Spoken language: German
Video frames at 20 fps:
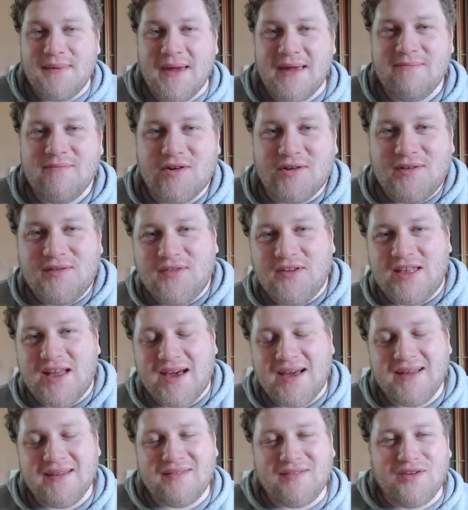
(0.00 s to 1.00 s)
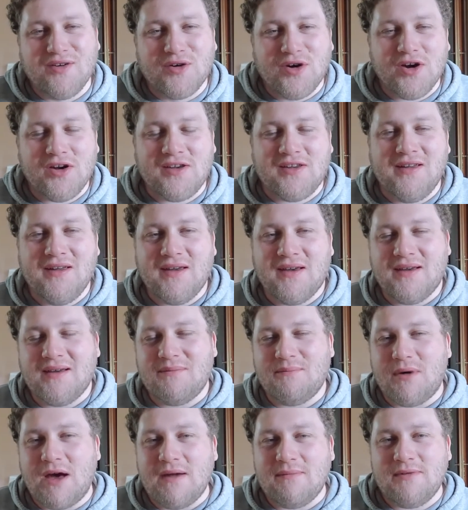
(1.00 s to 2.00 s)
melden wir uns wieder zurück
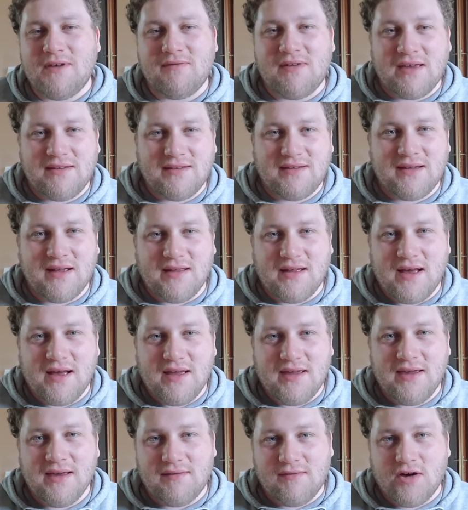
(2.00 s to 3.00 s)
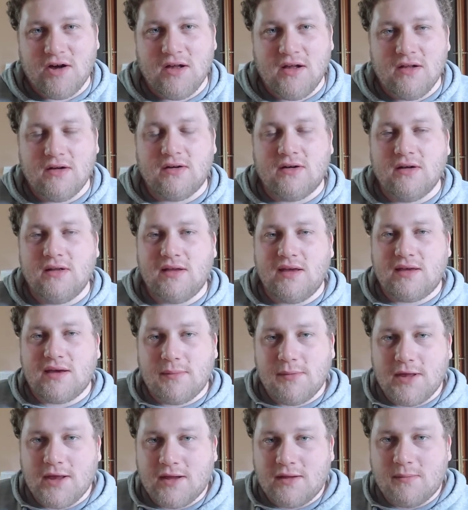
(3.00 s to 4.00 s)
hier beim Diverses-Kanal, jawohl. Und ich
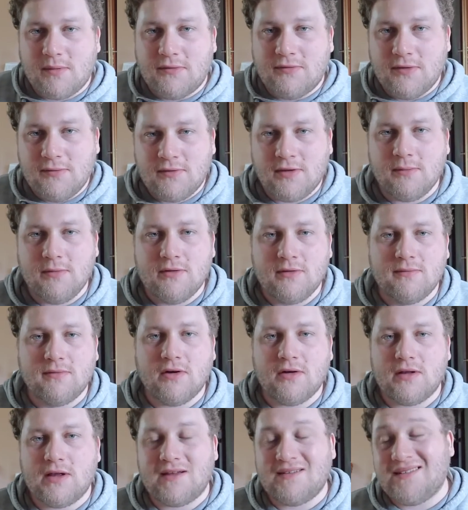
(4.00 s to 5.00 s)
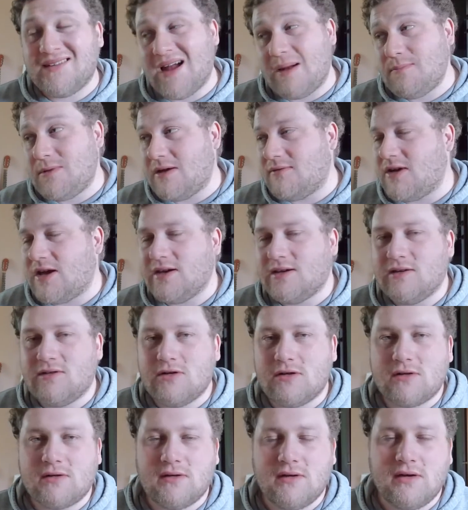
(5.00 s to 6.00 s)
habe ihn jetzt mal 15 Minuten wirken lassen, habe derweil
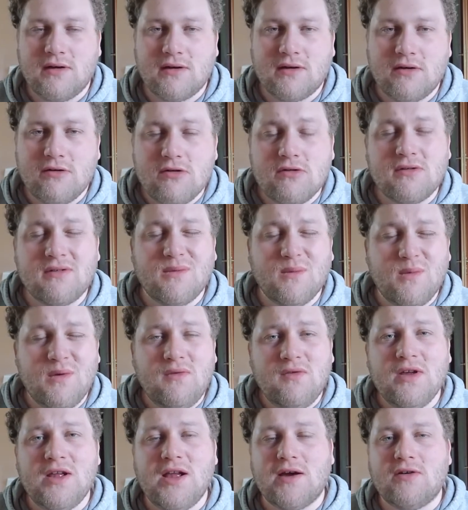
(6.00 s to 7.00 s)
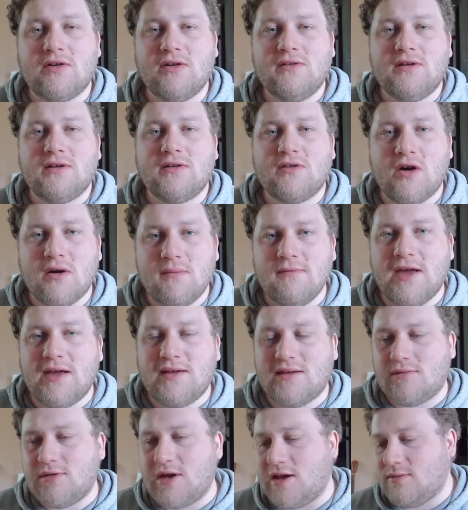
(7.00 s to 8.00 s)
geguckt, äh, geguckt, wie viel er kostet. Kommen wir
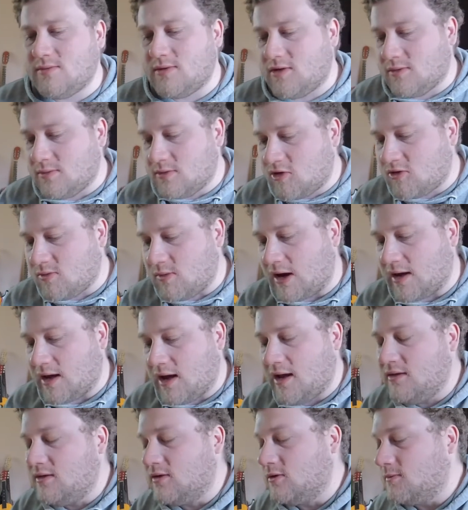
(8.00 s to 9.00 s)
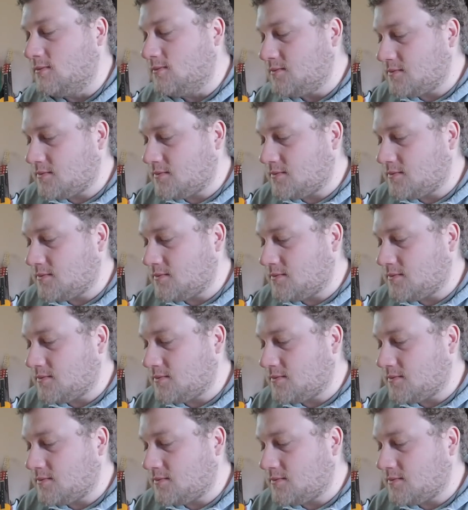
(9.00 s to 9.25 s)
jetzt aber erstmal zum Geschmack. Also,